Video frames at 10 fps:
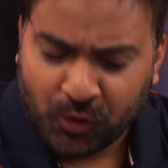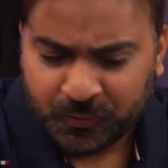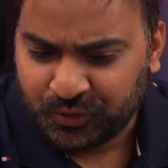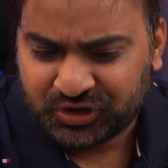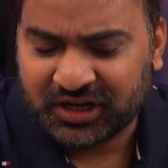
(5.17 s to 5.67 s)

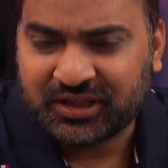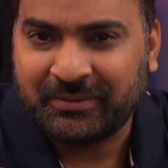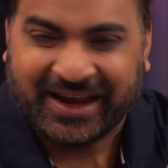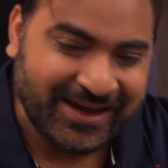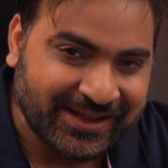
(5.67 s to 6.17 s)
लोग पूछ रहे थे
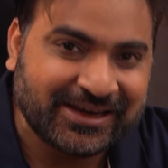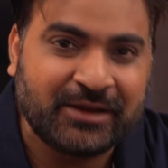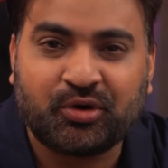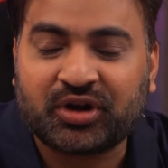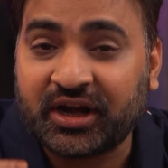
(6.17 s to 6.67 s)
मैकेनिकल
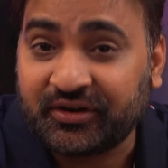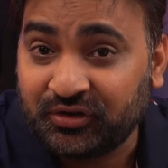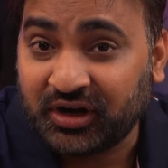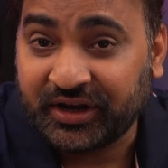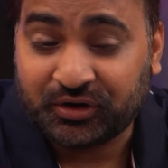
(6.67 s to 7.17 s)
कीबोर्ड का रिव्यू
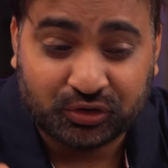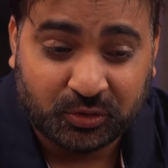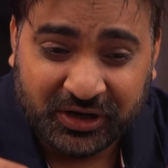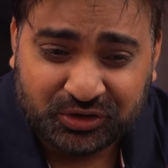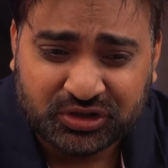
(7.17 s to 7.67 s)
लाने को तो
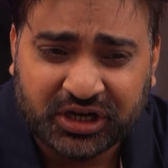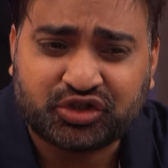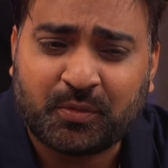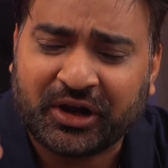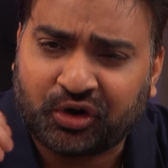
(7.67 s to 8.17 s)
मैंने सोचा कि
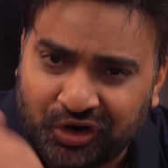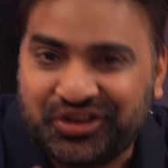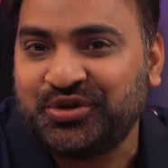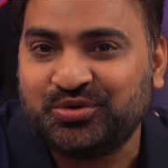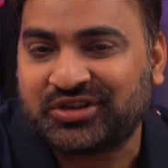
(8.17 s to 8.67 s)
जो मैं खुद
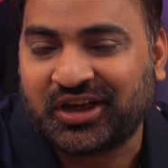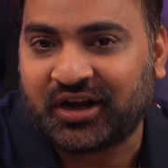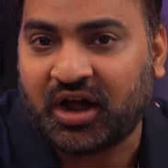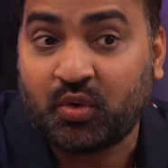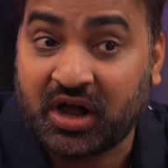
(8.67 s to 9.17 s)
यूज कर
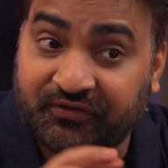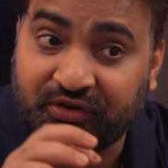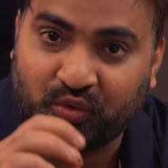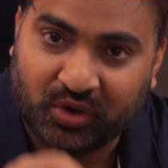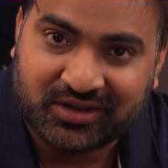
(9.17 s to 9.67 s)
रहा हूँ काफी
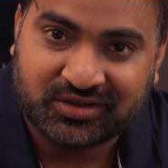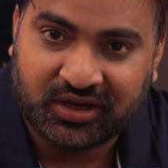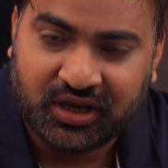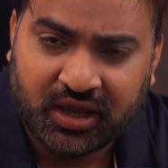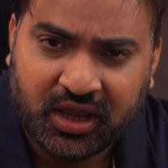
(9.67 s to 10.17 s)
वक्त
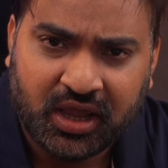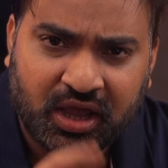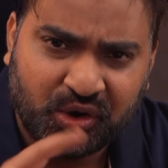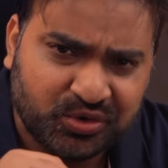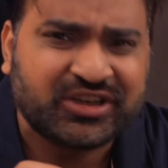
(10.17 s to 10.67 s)
से
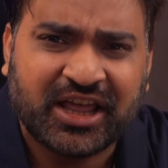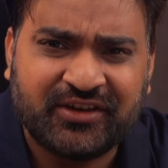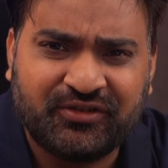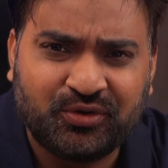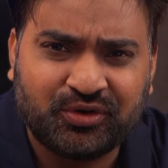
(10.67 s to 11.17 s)
उसका
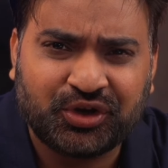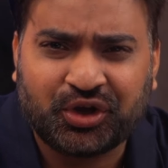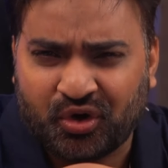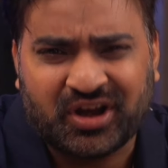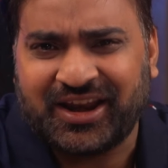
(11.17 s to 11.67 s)
रिव्यू
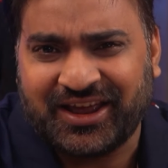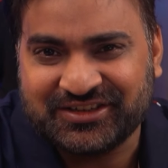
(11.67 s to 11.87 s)
क्यों ना लाया